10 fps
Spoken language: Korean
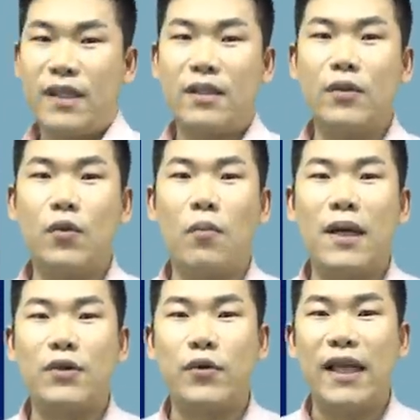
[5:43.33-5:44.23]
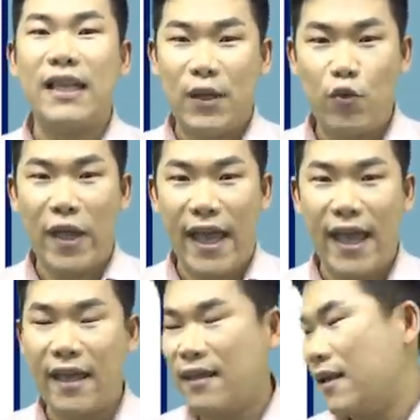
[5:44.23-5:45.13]
등록 말소된
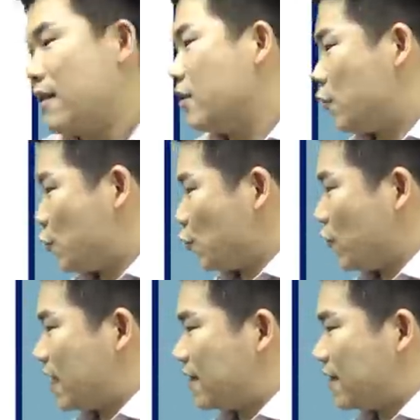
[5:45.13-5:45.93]
이후에 준공이